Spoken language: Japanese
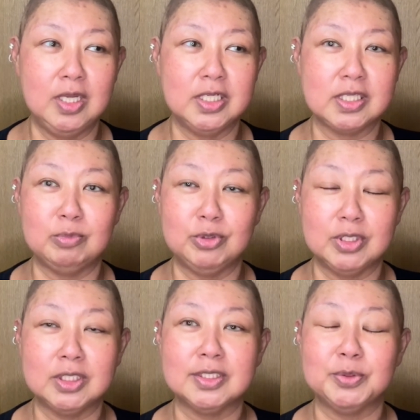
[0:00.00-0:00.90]
気に寒く
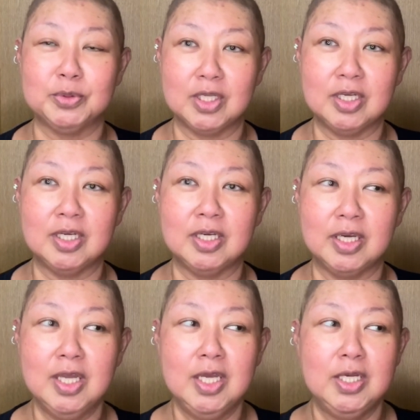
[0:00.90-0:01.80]
なったの
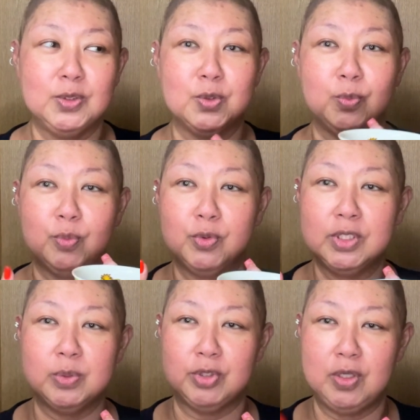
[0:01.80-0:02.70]
で、ちょっともう
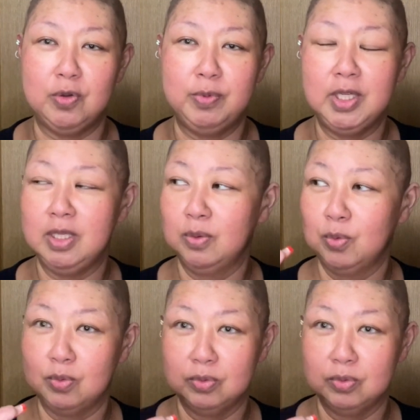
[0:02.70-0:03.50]
ボッシもね、指の、